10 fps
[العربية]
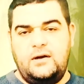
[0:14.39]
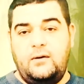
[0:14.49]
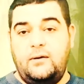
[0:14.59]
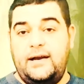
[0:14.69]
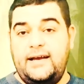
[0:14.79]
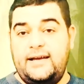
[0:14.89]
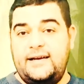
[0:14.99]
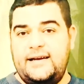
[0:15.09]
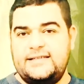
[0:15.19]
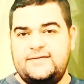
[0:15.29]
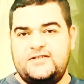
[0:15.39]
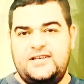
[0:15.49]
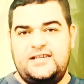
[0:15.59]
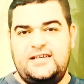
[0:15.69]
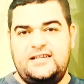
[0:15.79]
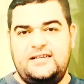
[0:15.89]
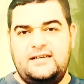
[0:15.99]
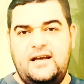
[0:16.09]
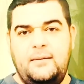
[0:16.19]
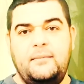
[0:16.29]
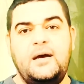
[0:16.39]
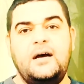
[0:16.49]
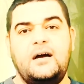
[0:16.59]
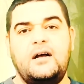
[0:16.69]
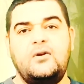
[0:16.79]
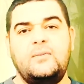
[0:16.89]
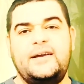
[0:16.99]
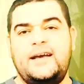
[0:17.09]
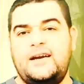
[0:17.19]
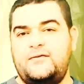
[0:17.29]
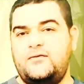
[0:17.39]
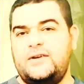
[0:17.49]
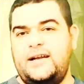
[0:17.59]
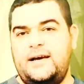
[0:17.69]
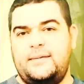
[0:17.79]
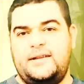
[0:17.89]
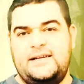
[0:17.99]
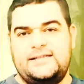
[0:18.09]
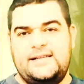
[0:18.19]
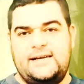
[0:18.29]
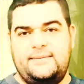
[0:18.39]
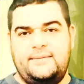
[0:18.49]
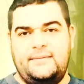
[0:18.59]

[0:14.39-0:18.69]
ولكن للأسف الشديد ما أقل من يعرفون نعمة الإسلام.